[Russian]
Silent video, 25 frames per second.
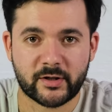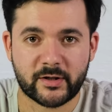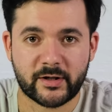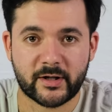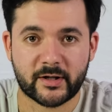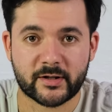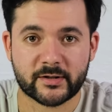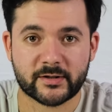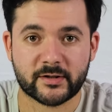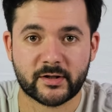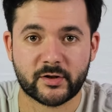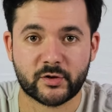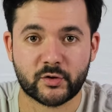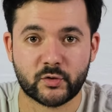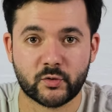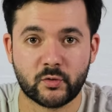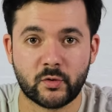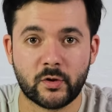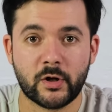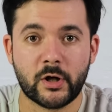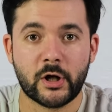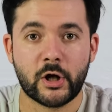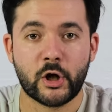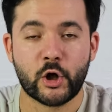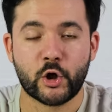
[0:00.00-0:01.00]
Я
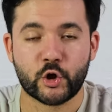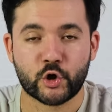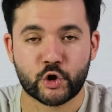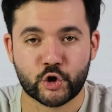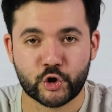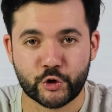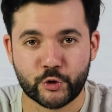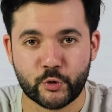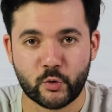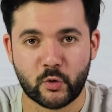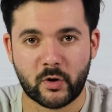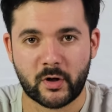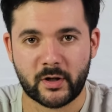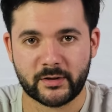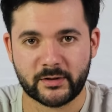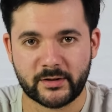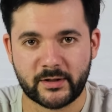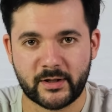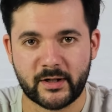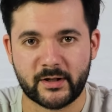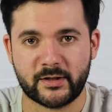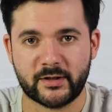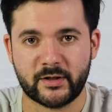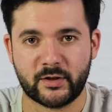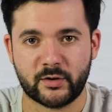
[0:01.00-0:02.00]
расскажу, что
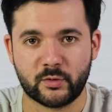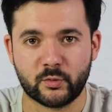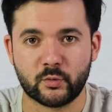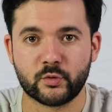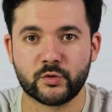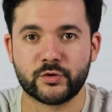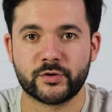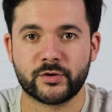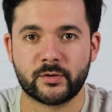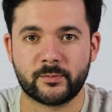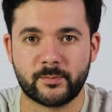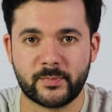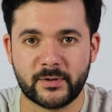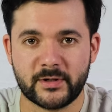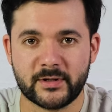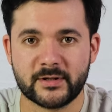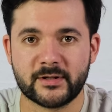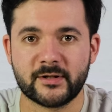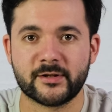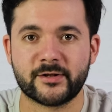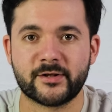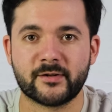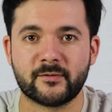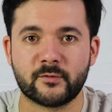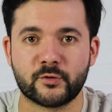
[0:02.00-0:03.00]
конкретно нужно пить
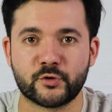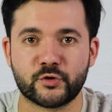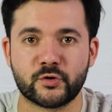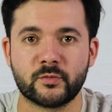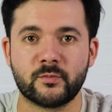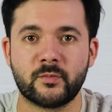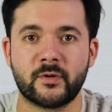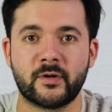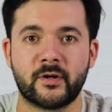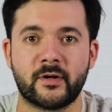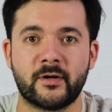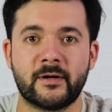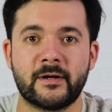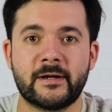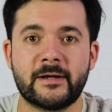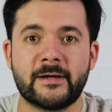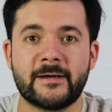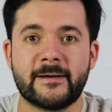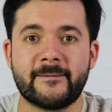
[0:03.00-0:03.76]
для того, чтобы